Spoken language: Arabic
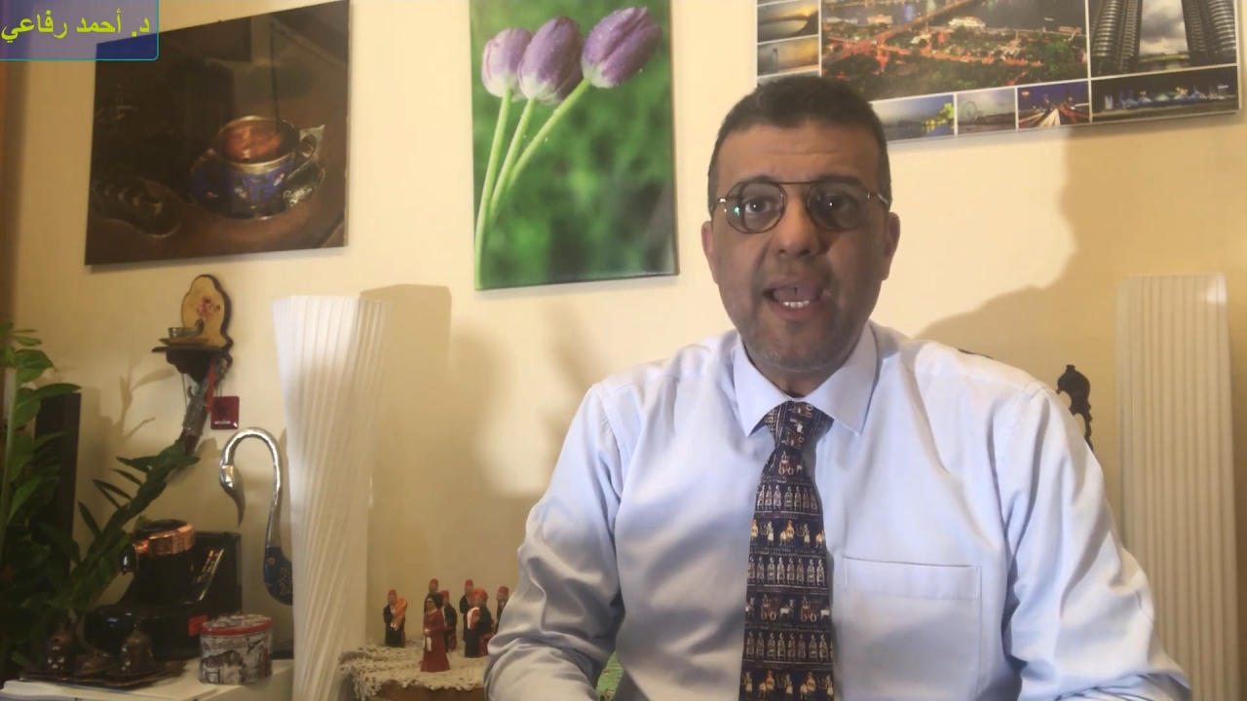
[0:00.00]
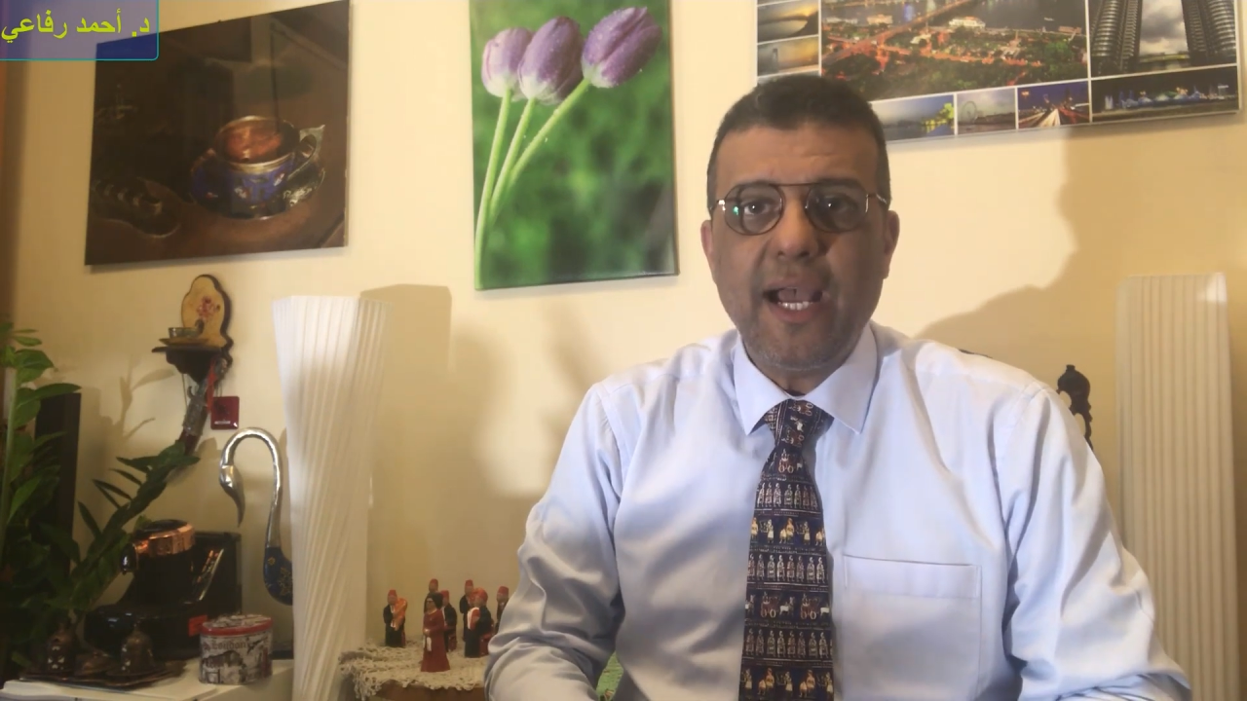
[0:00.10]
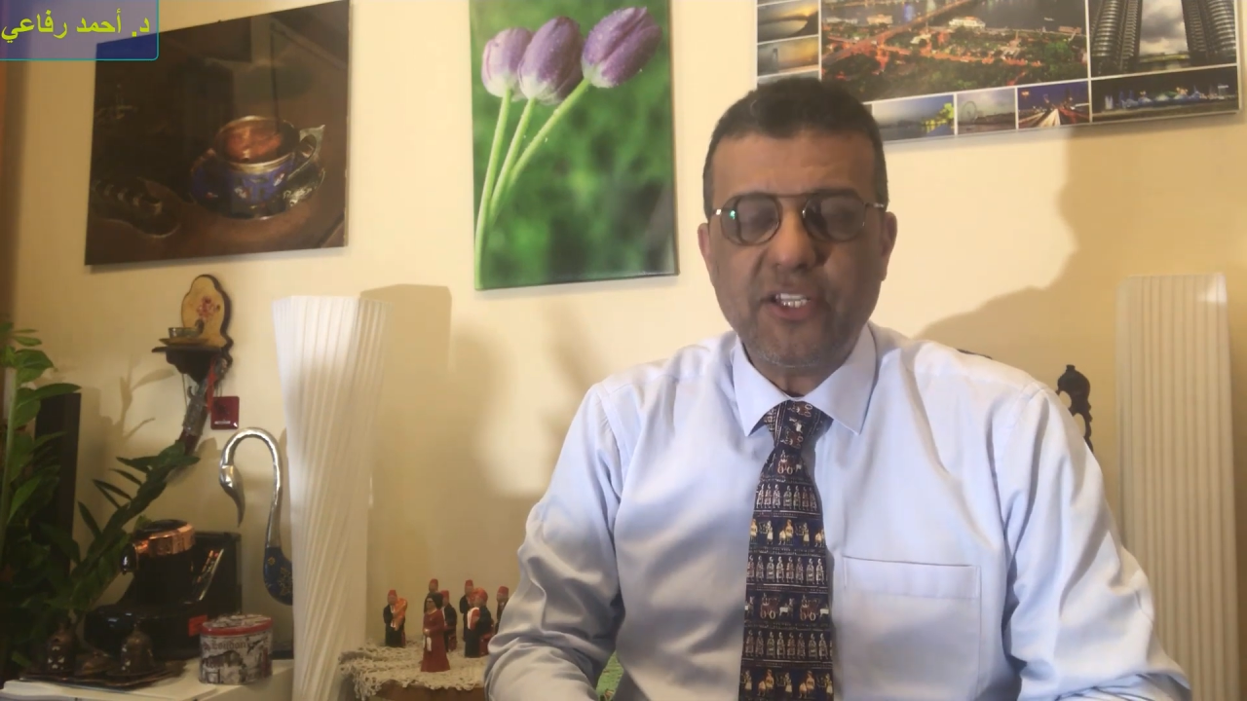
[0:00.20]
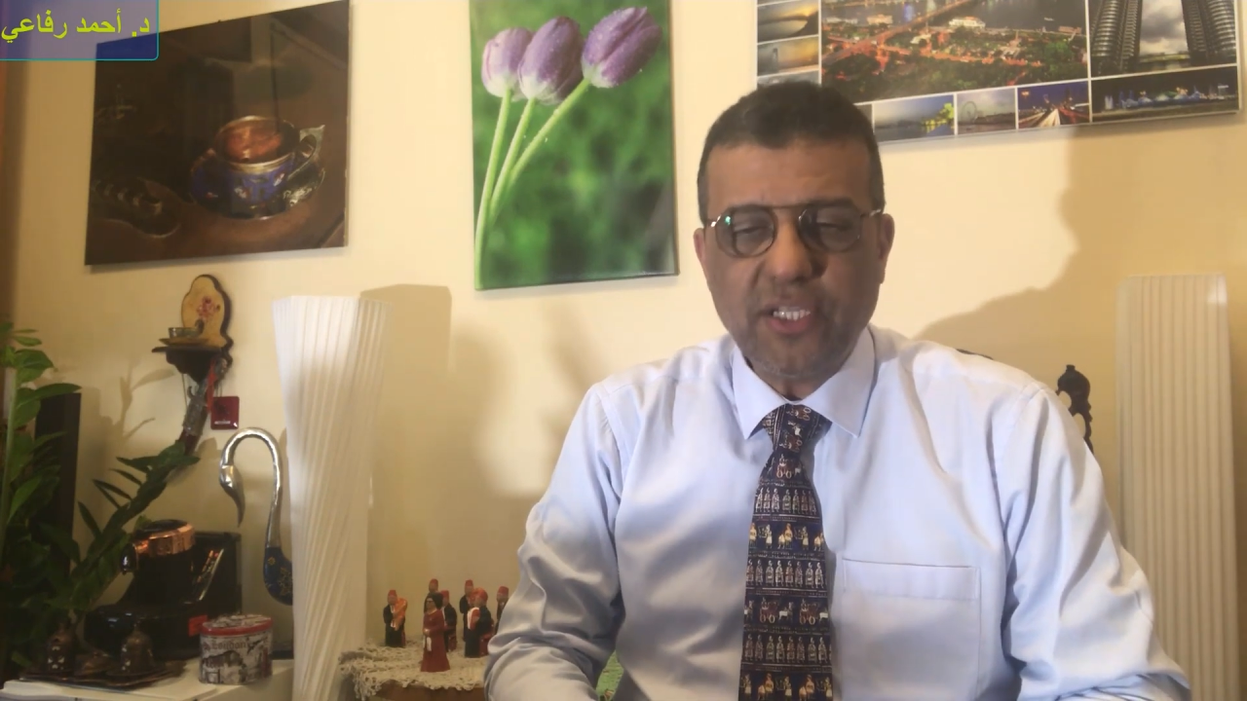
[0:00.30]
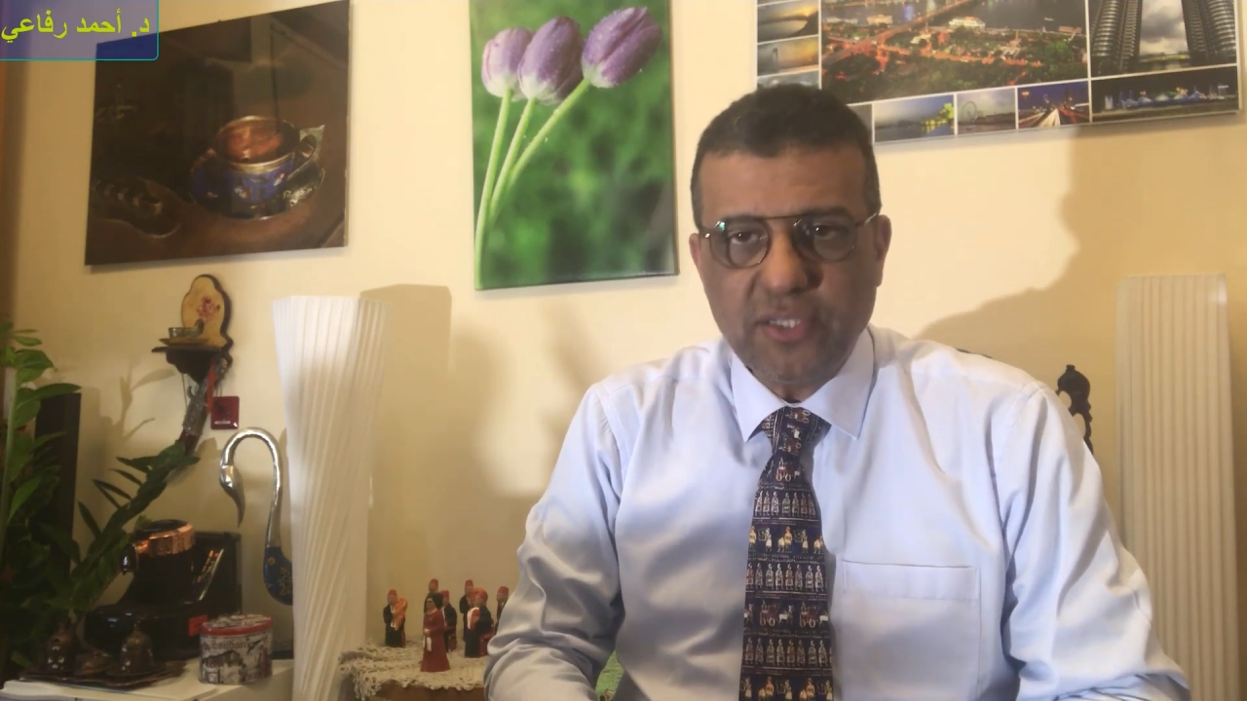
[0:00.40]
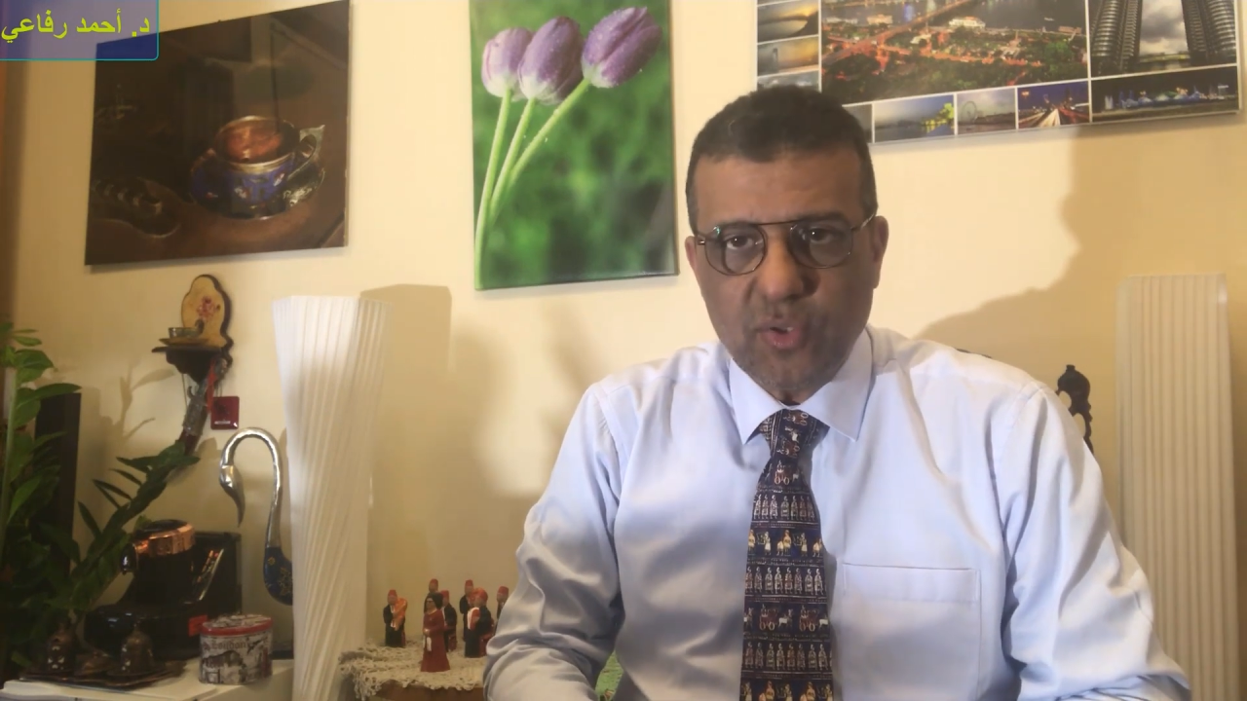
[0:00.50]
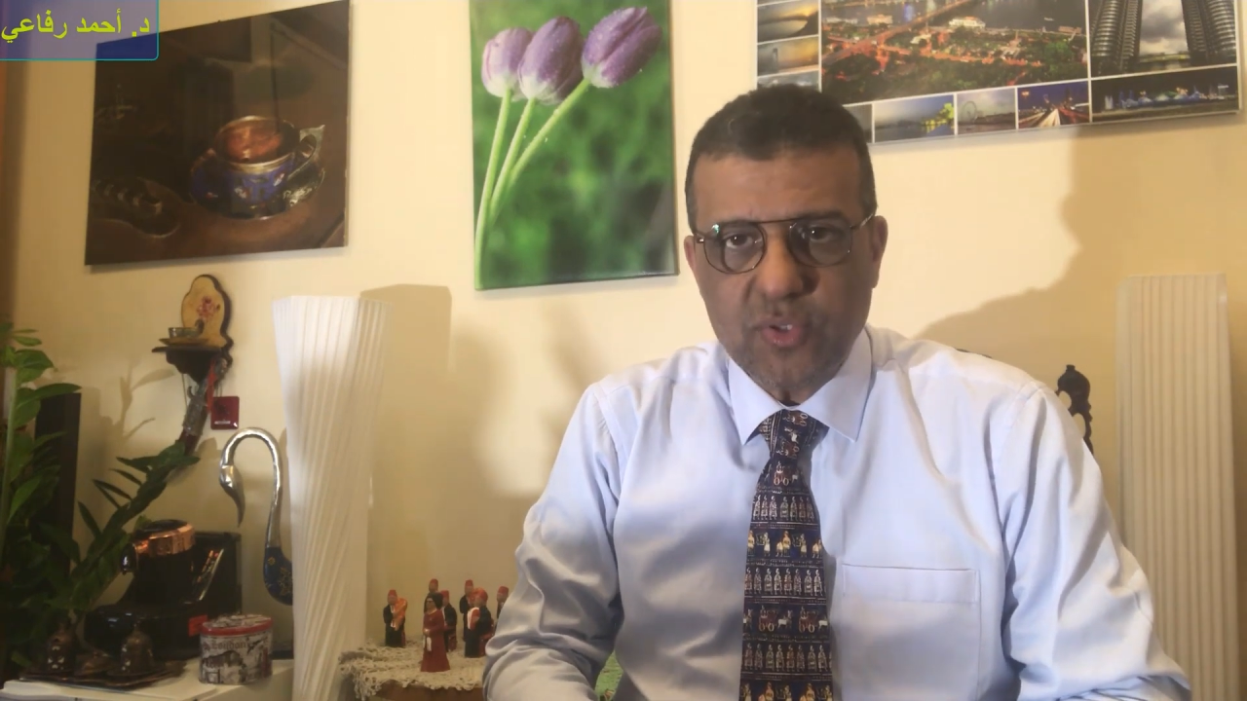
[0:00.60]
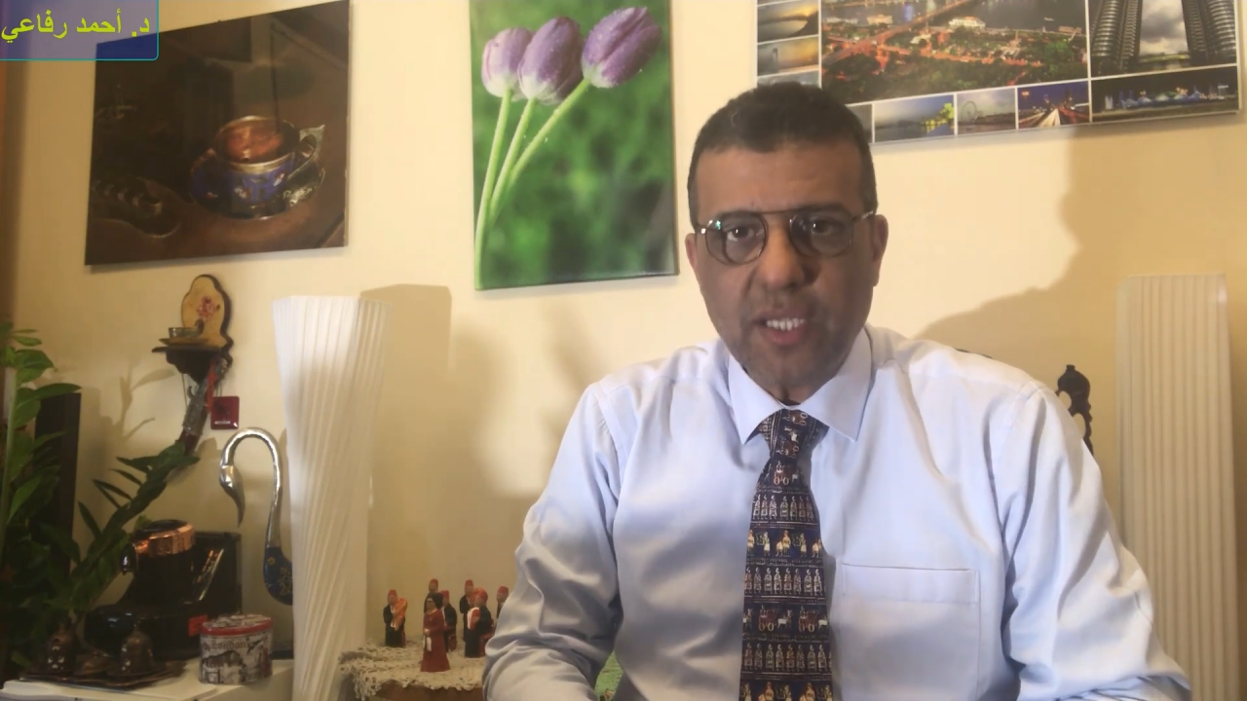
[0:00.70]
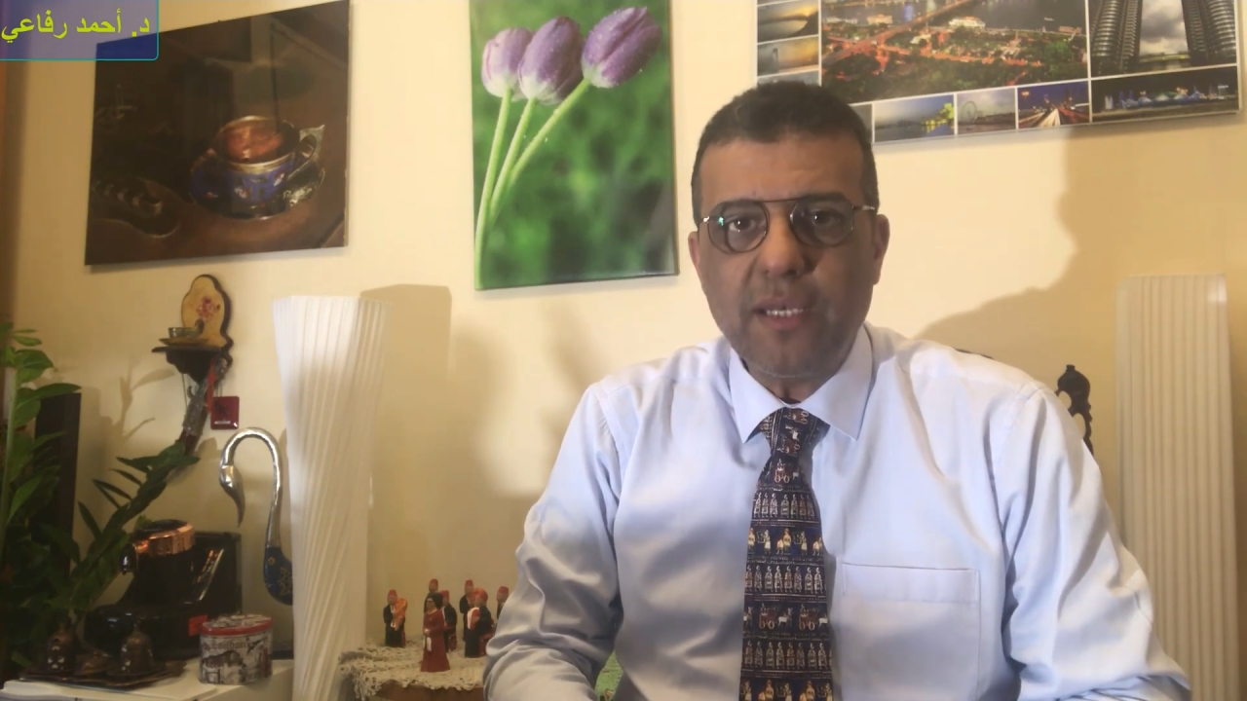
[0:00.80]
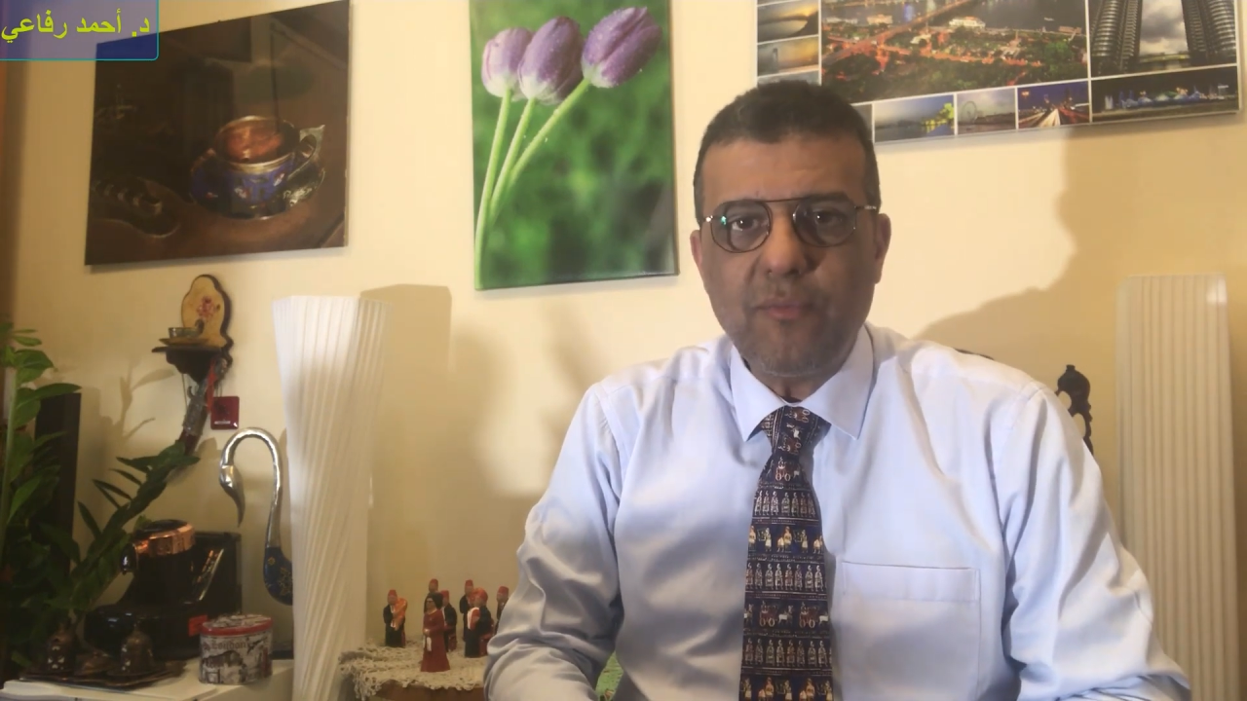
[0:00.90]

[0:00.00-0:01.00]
عشان توصل